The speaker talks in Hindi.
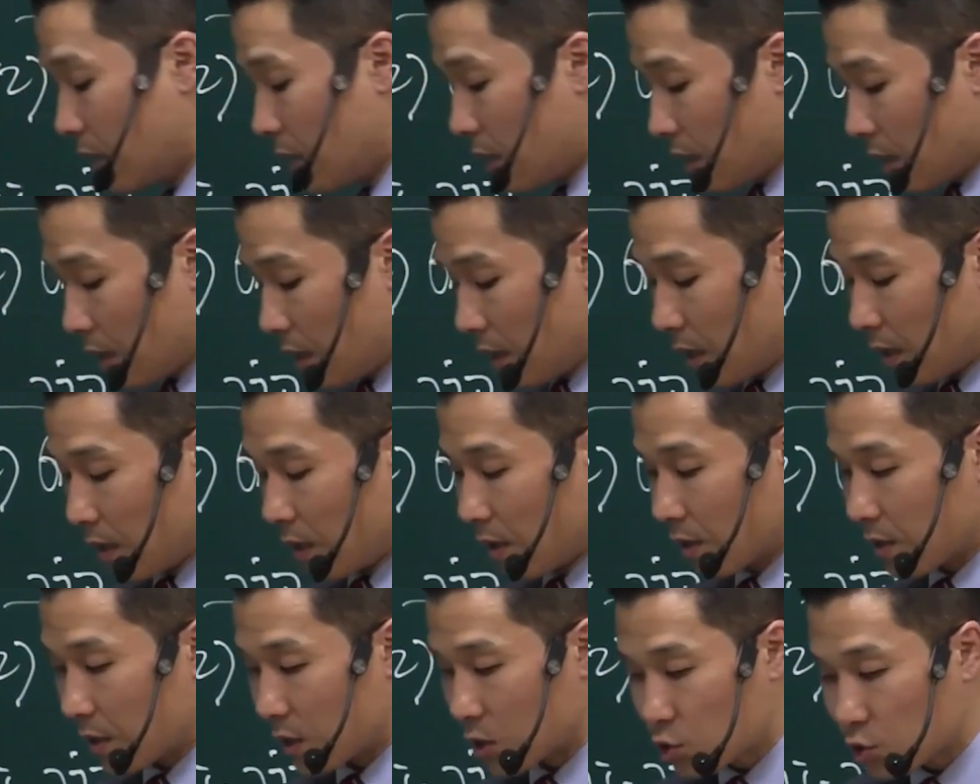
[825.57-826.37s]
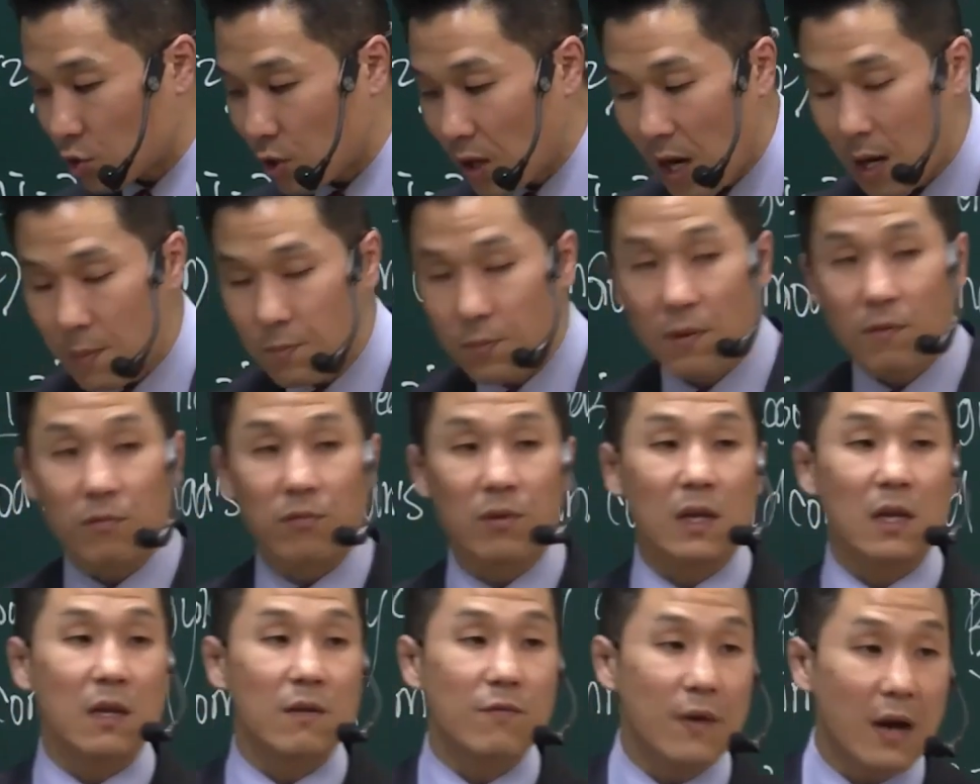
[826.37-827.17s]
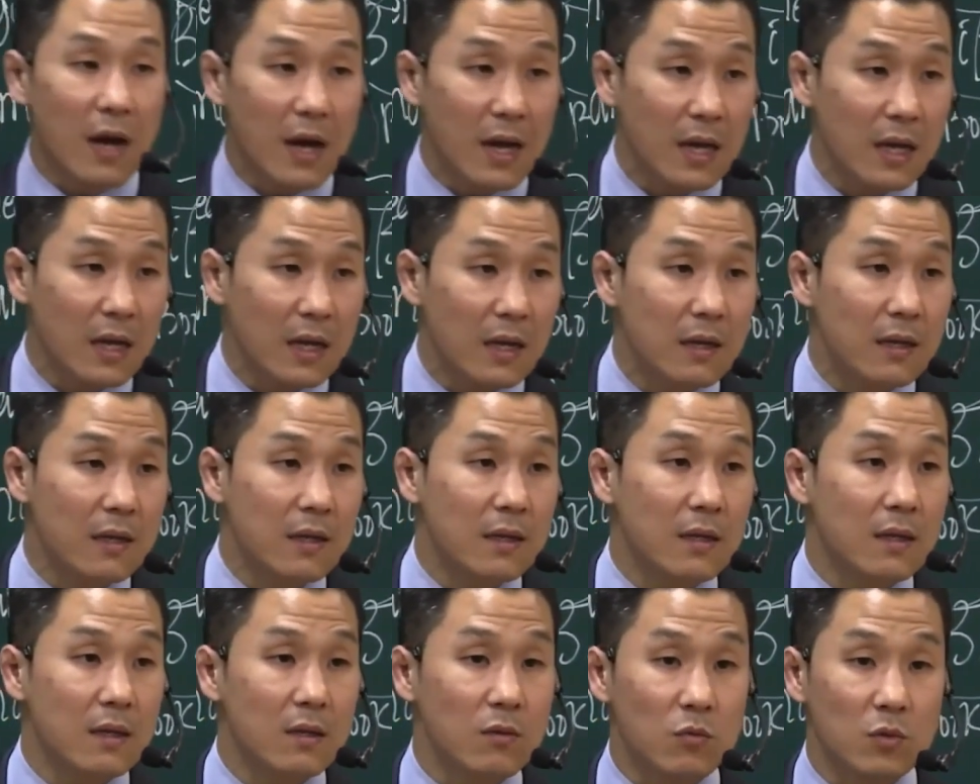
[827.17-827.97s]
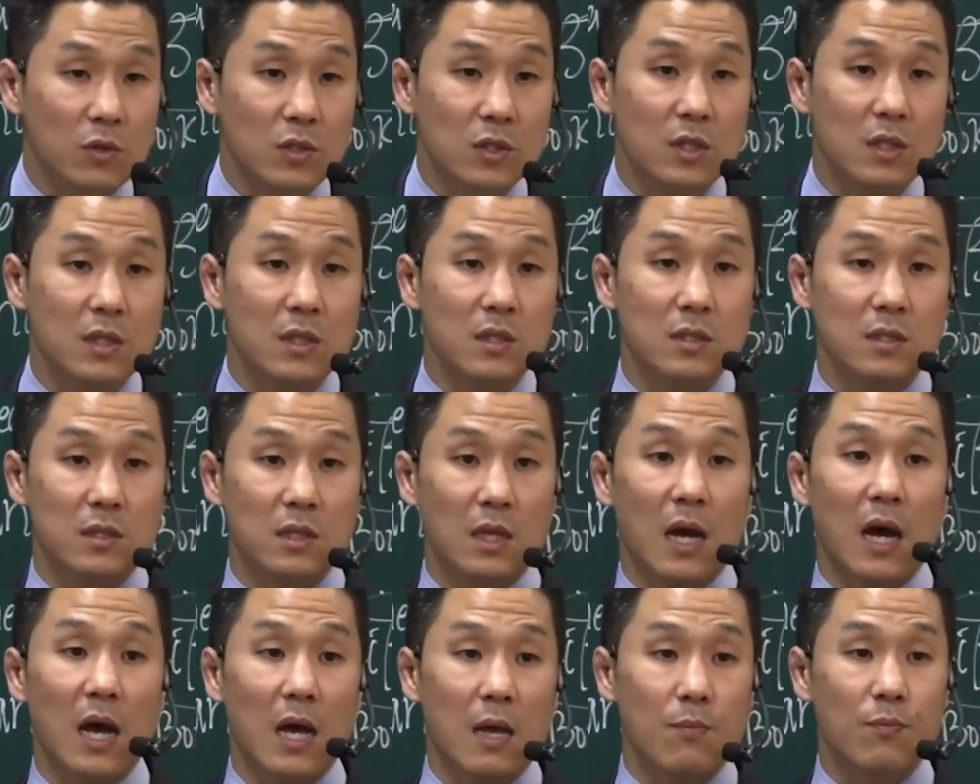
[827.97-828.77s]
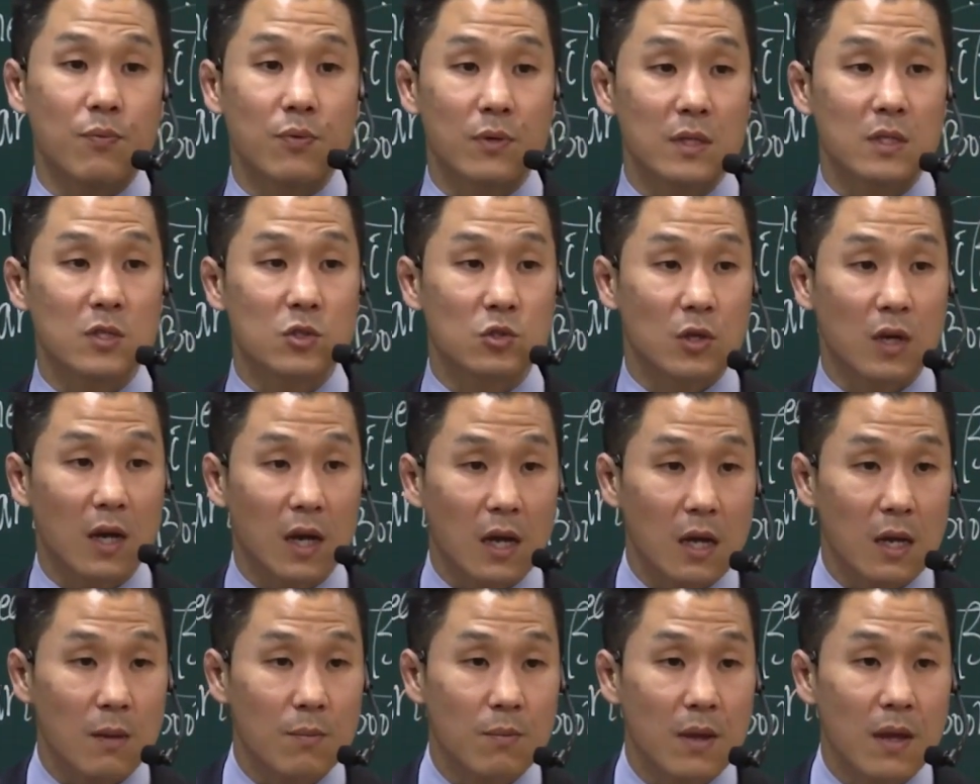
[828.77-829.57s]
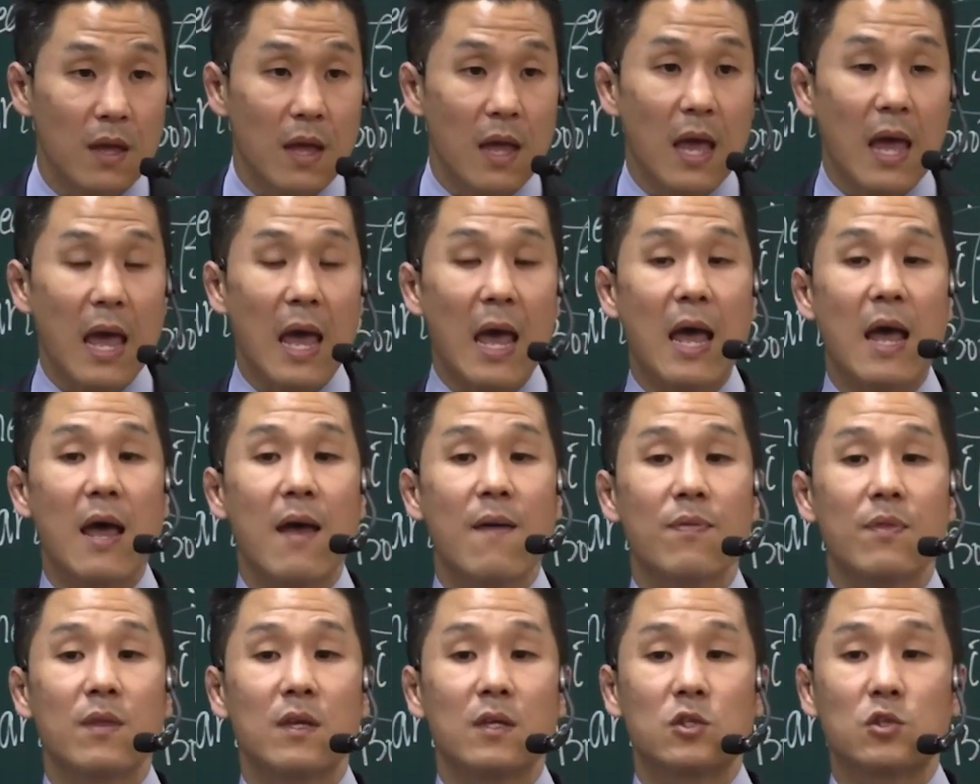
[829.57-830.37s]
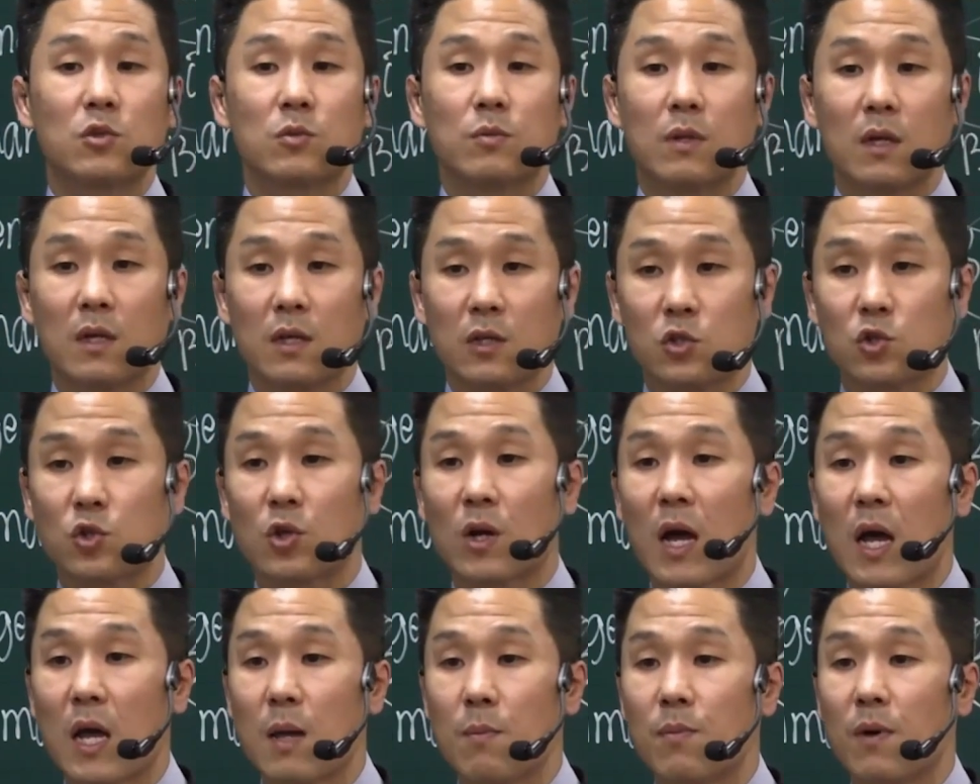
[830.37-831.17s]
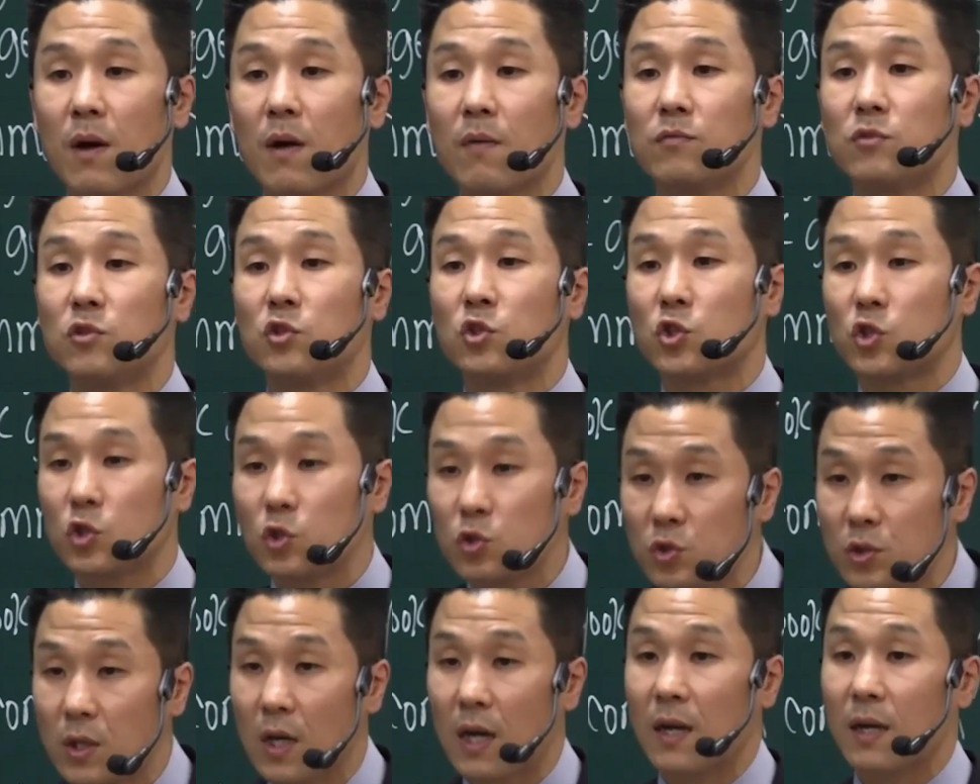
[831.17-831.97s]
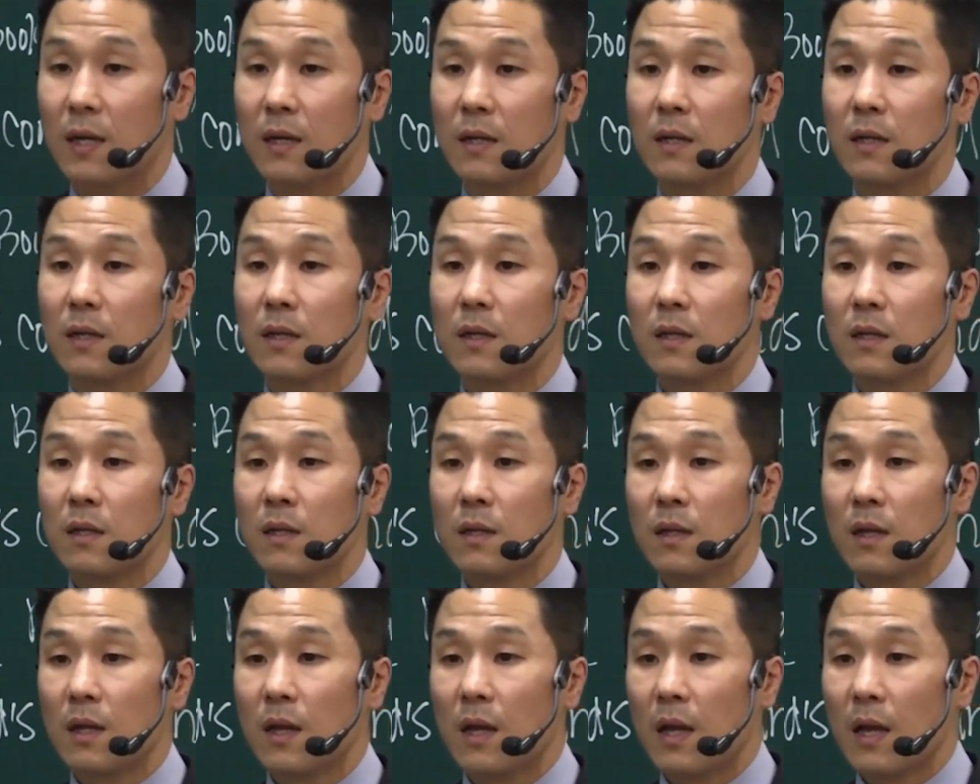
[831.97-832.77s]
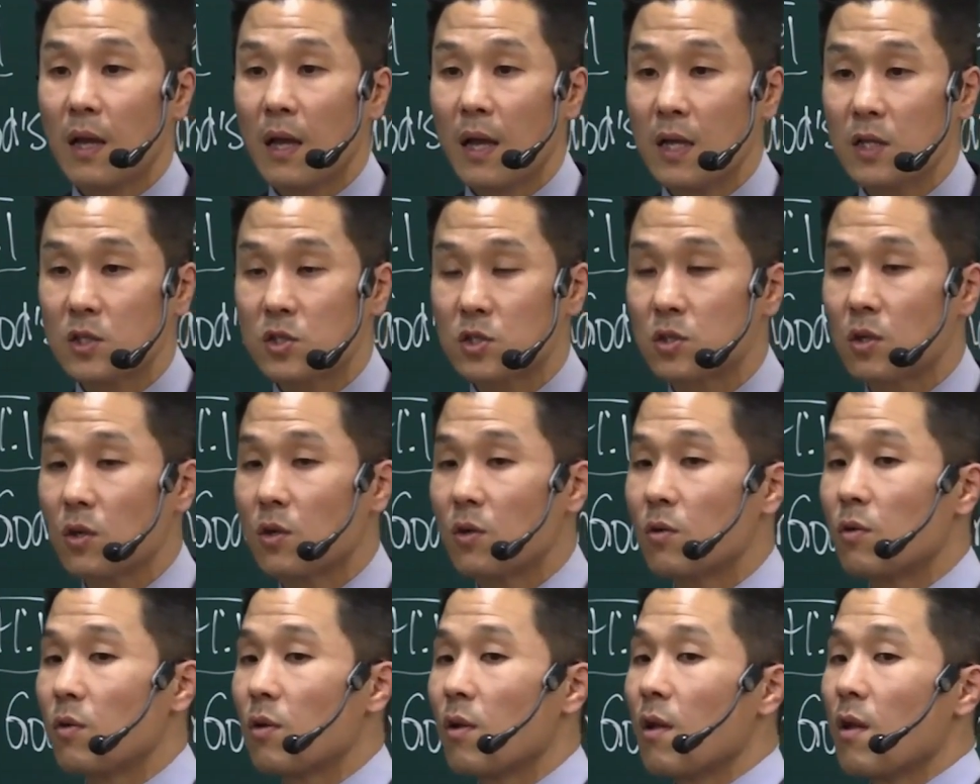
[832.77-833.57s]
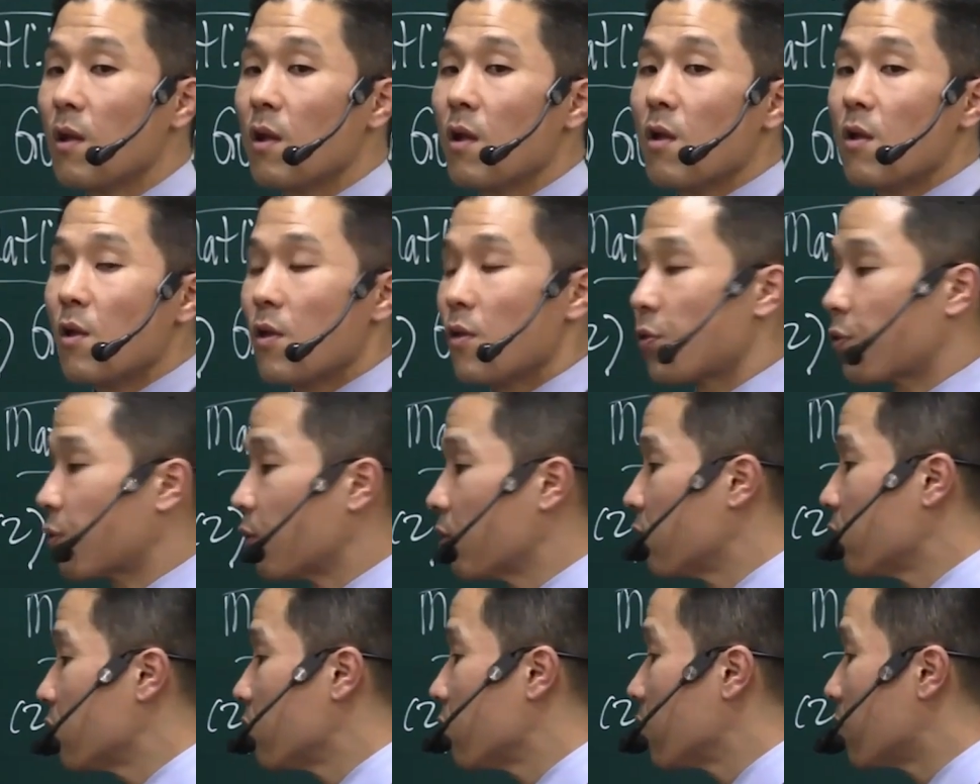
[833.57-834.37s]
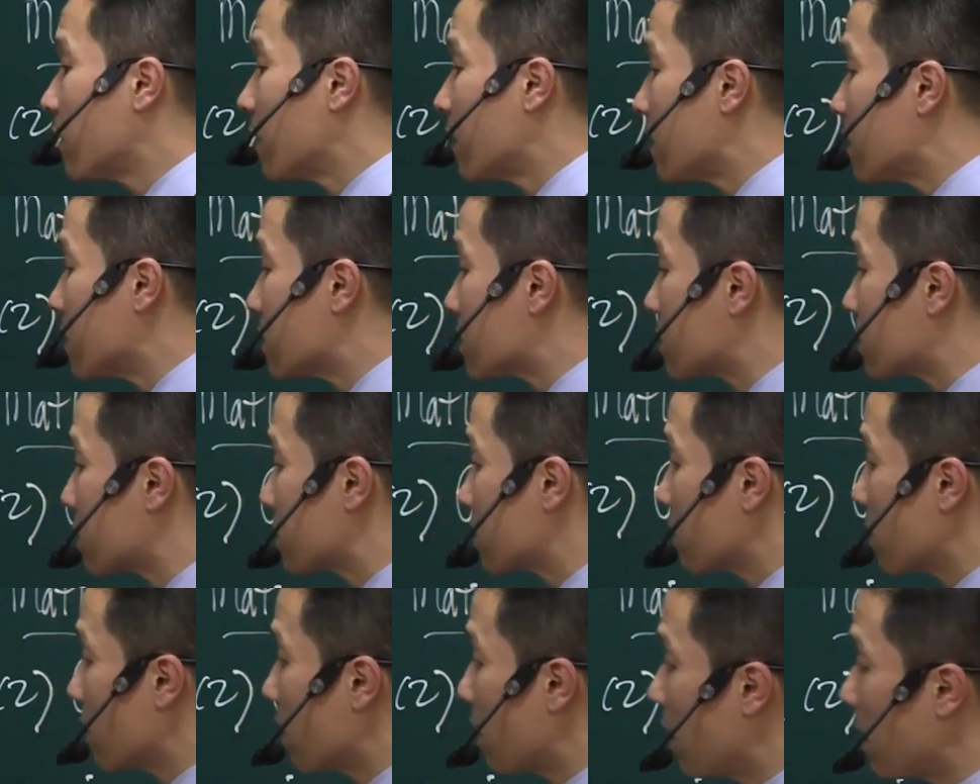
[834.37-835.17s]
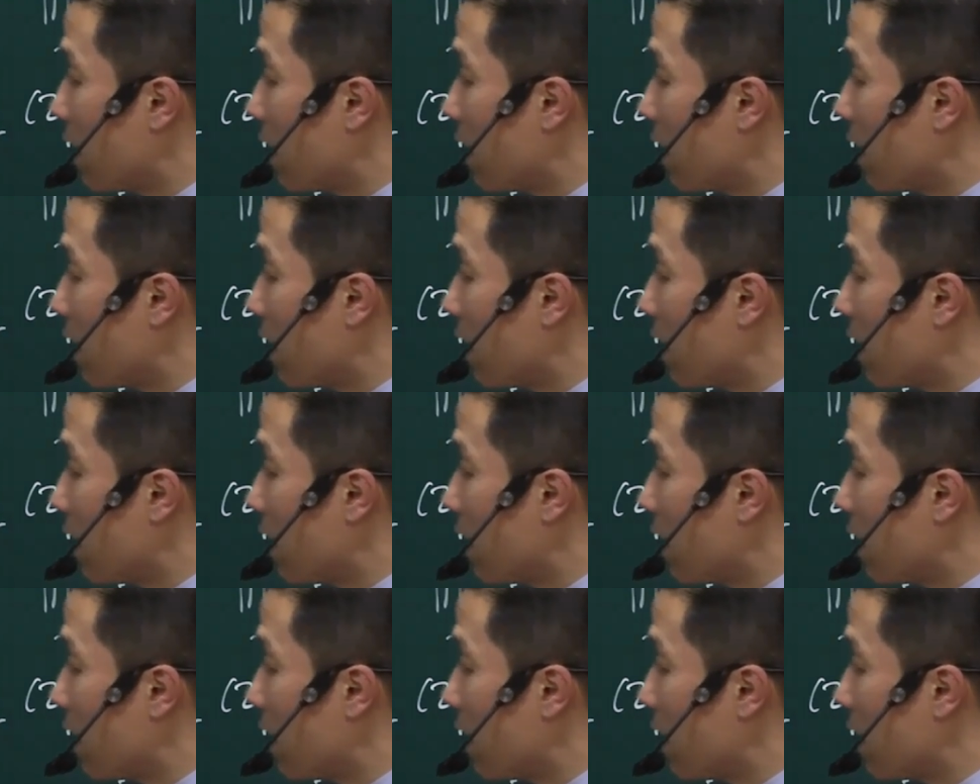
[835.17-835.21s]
हैं और इसलिए हमारे लिए अध्ययन करना बहुत महत्वपूर्ण है मुझे विश्वास मेरा मानना है कि क्या कोई उस पर ताला लगा